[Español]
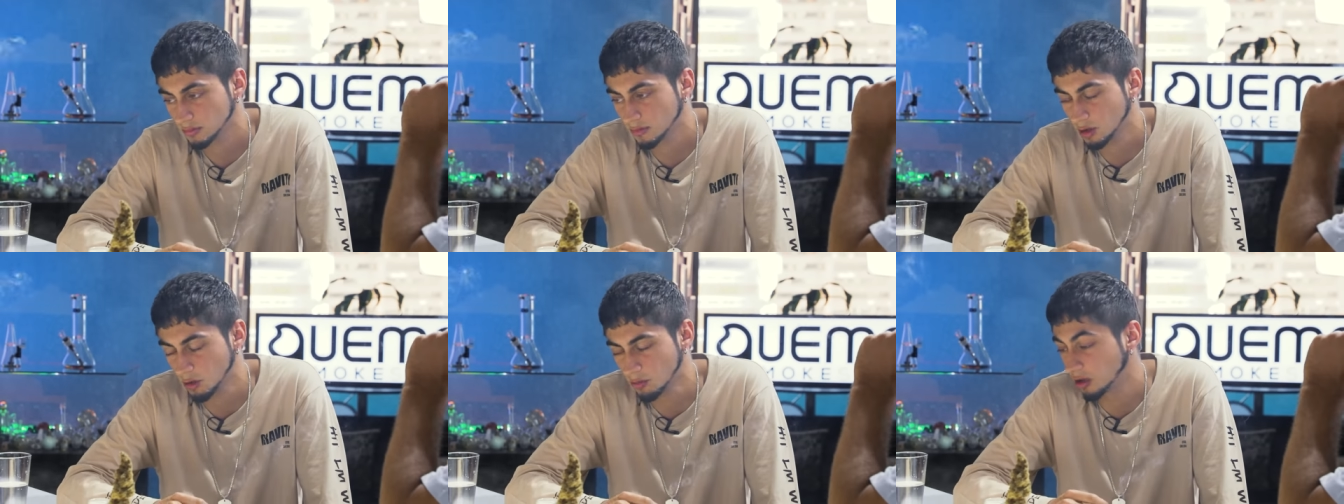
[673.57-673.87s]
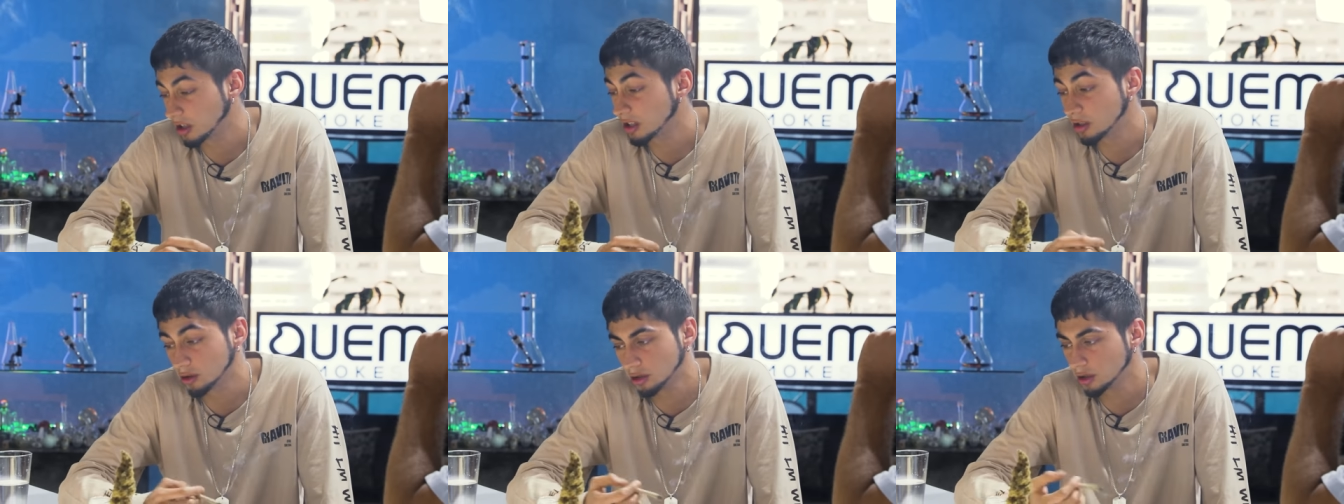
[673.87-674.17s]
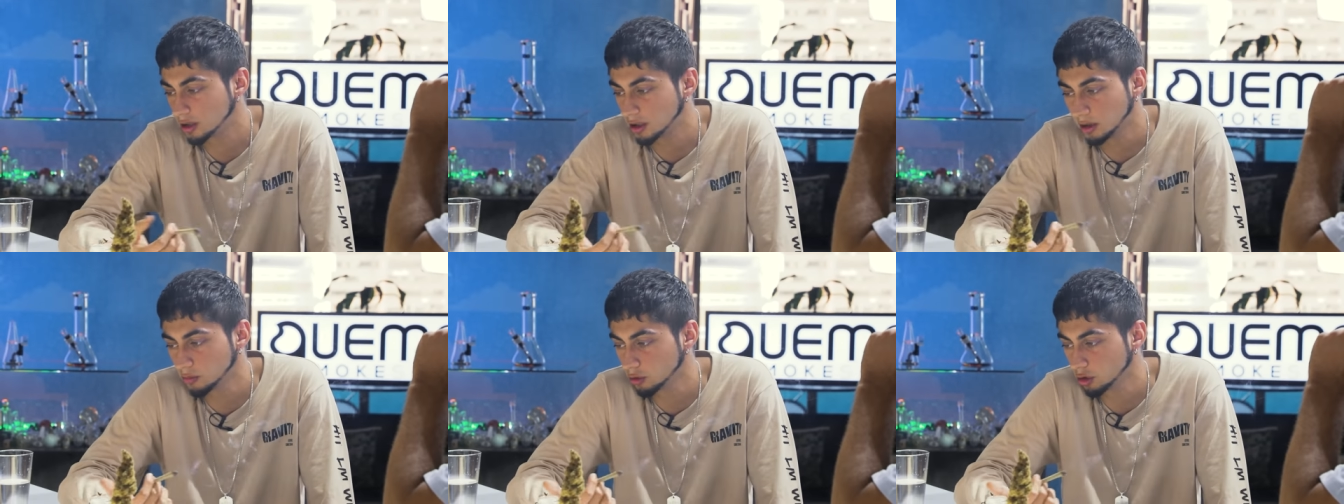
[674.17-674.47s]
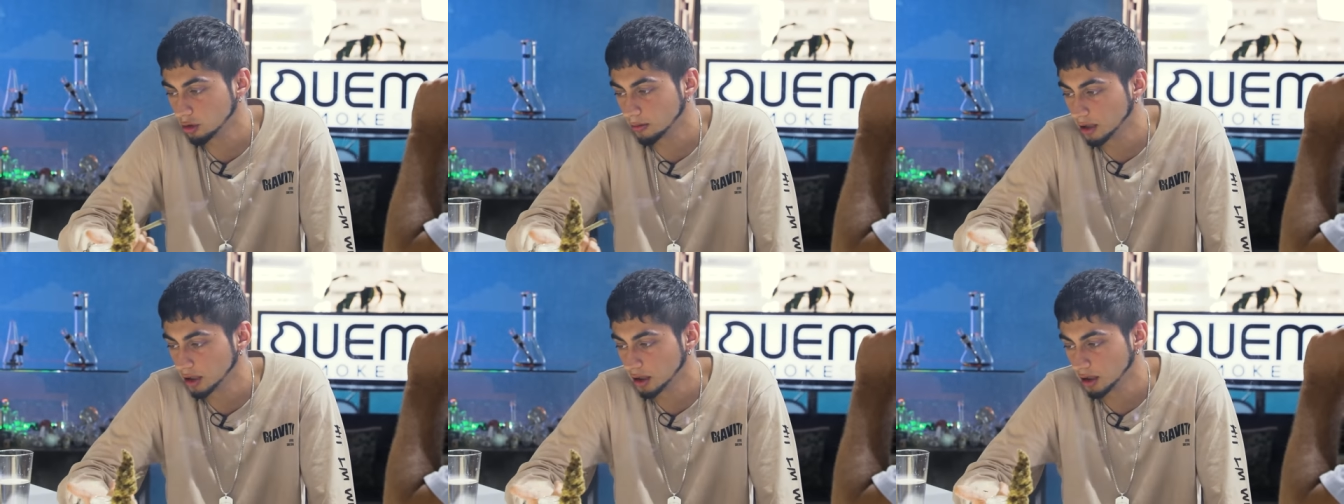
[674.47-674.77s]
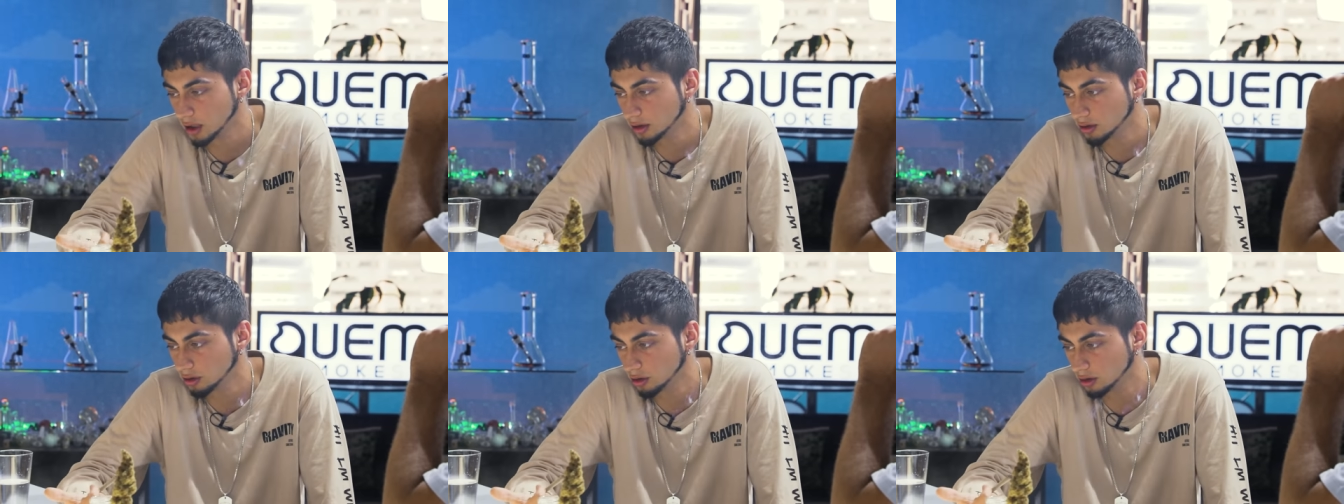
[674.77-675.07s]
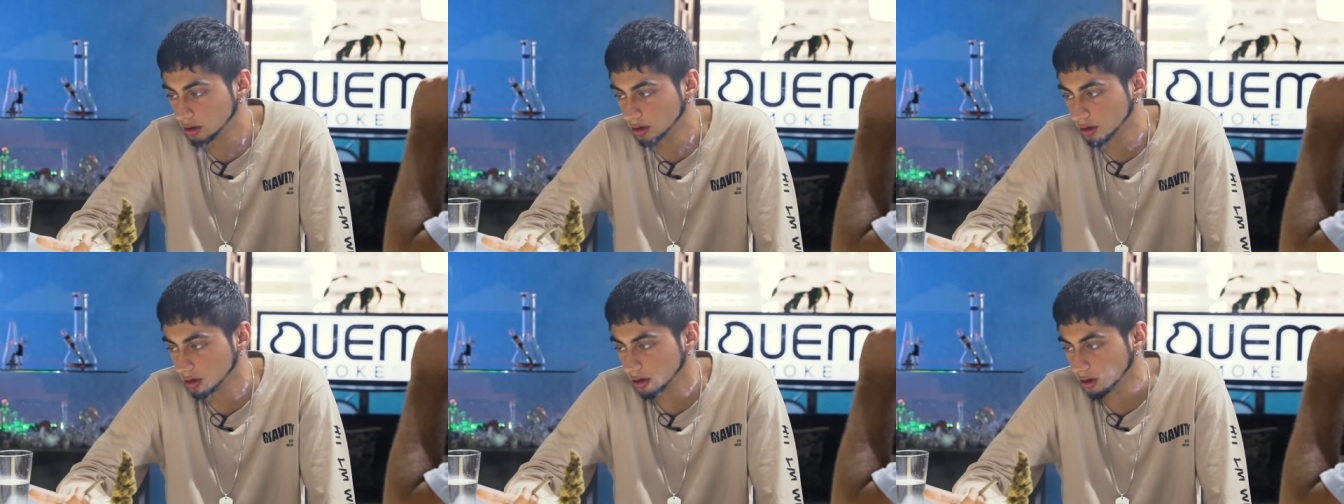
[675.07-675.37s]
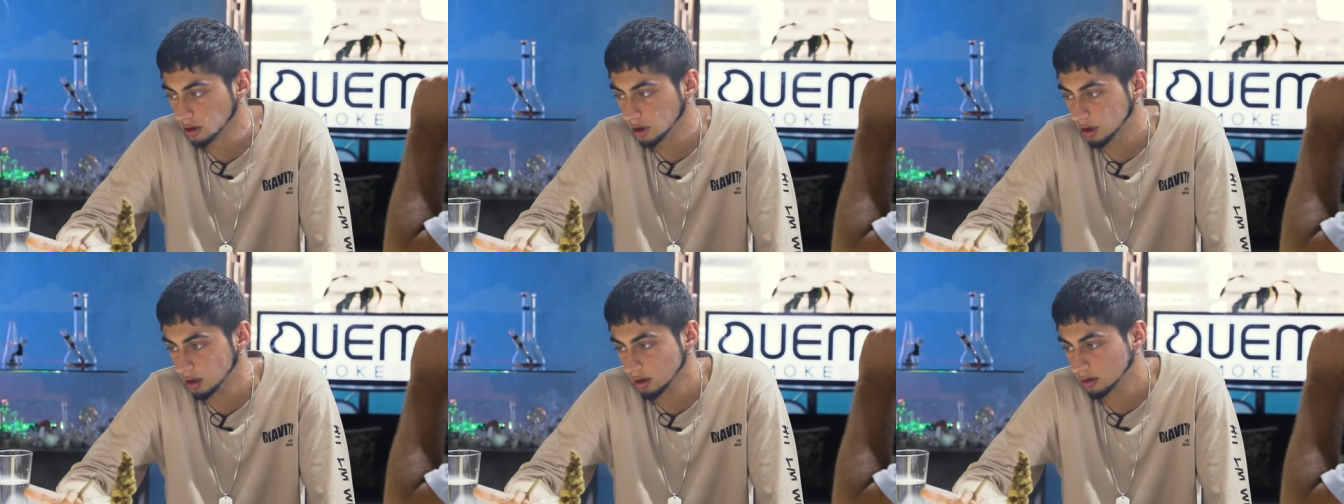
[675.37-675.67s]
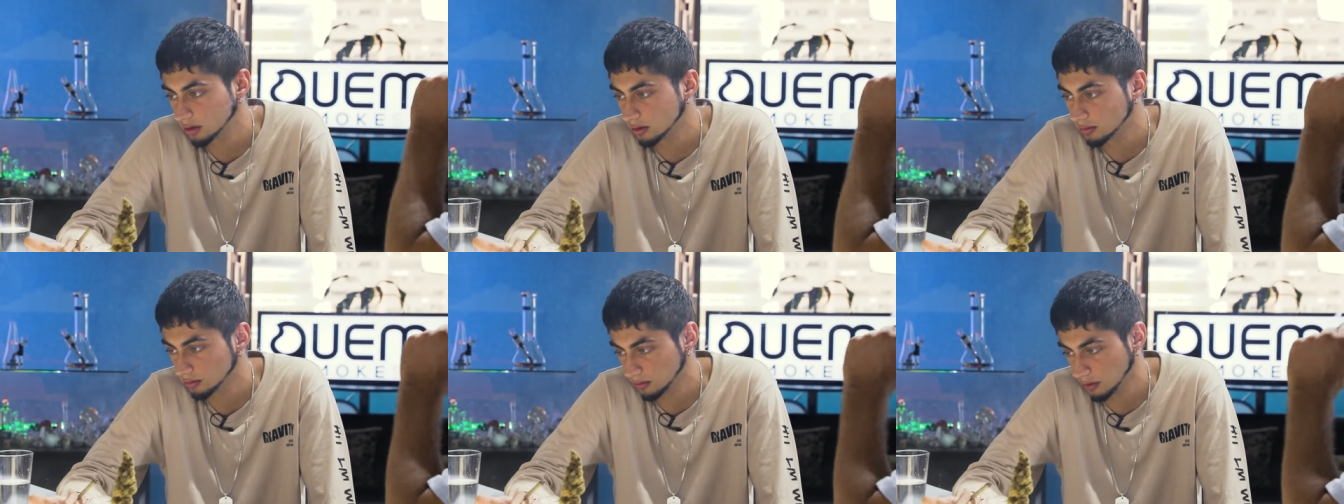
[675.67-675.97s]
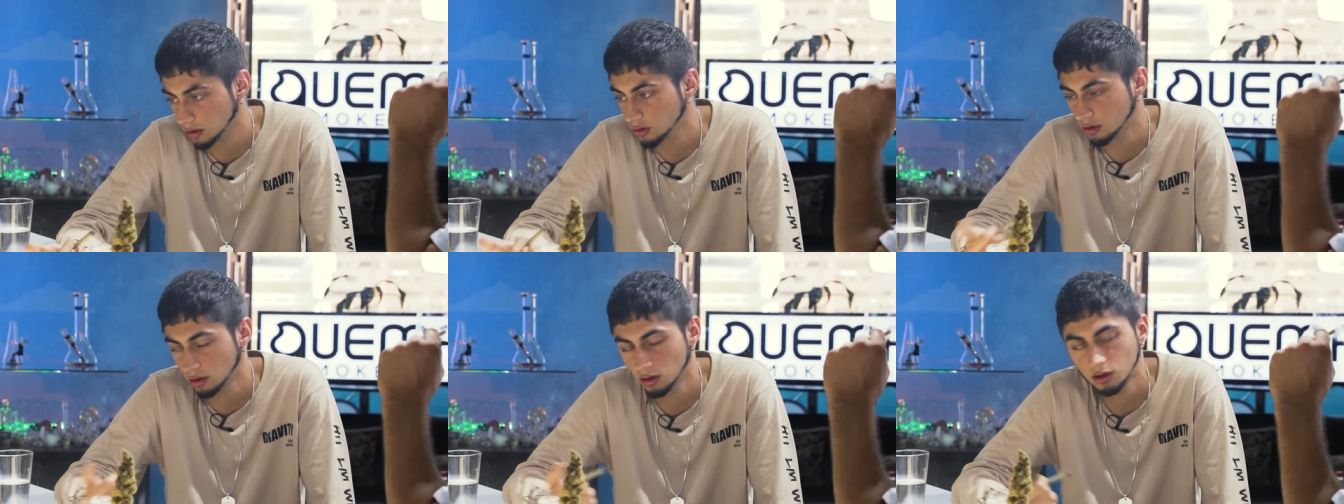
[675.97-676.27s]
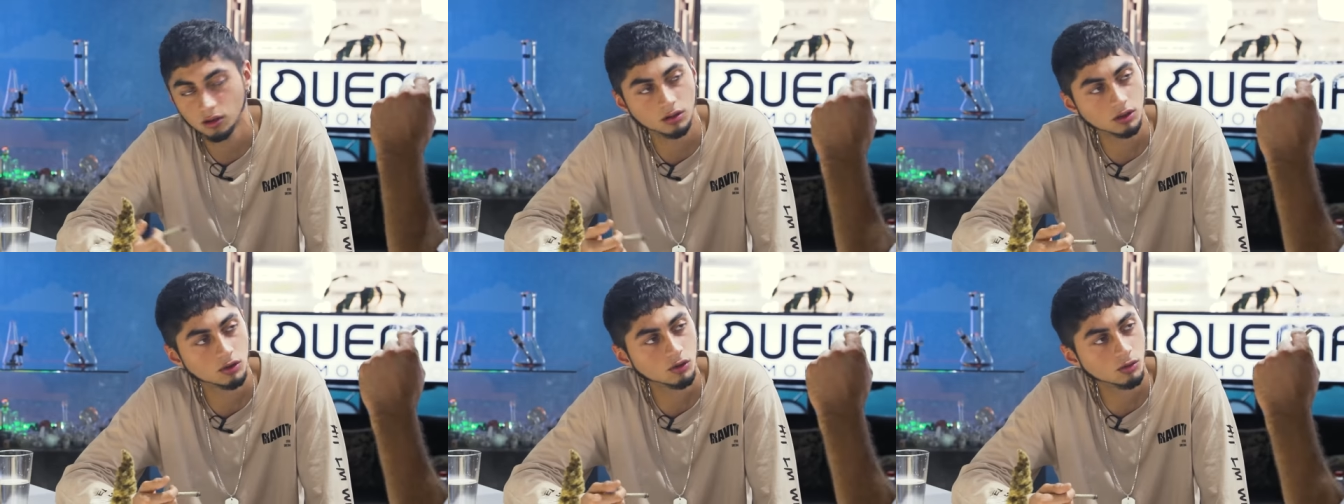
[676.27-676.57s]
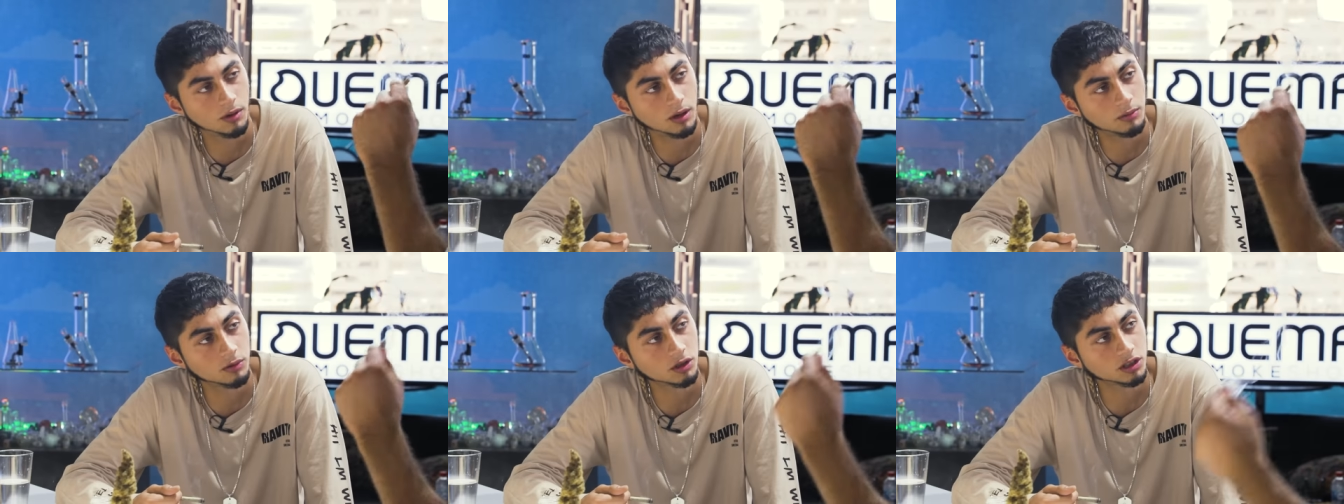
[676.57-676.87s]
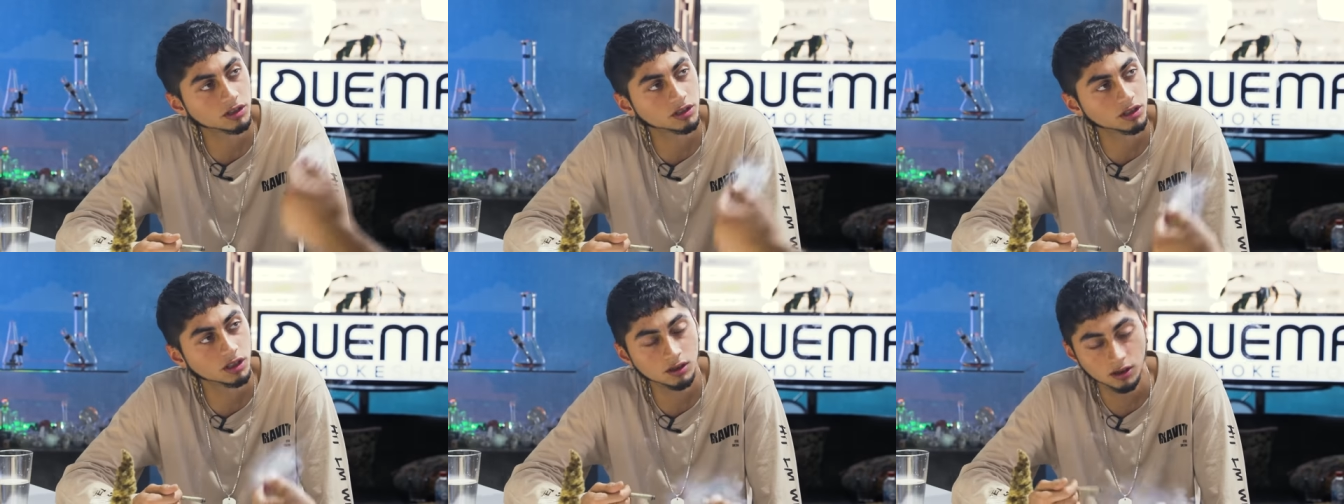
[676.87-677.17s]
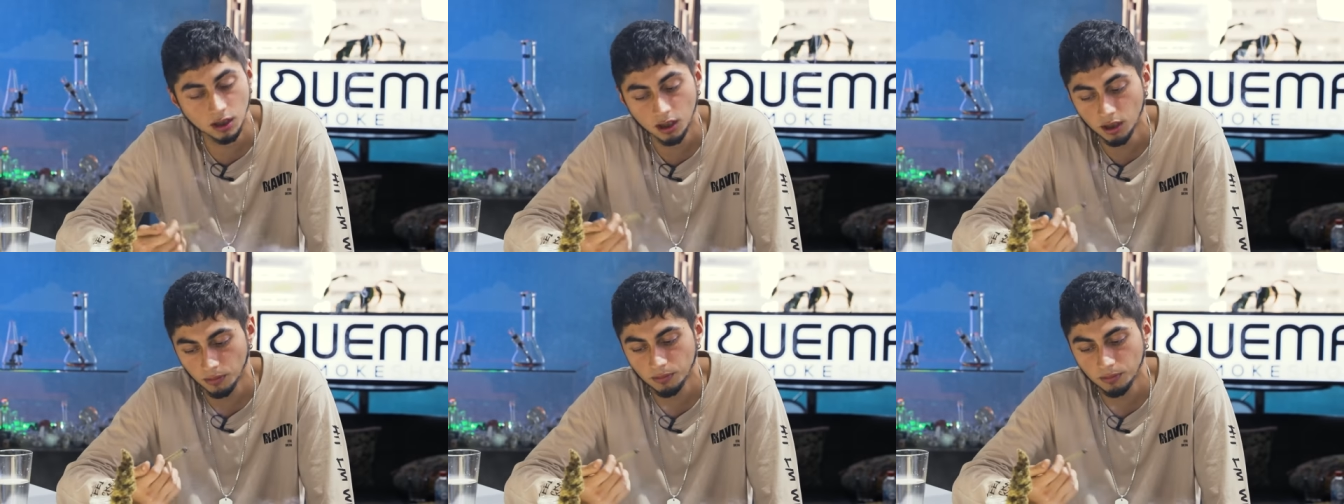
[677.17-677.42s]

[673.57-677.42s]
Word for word: como que lo sentí mucho más intenso en el cosito que ocupamos recién,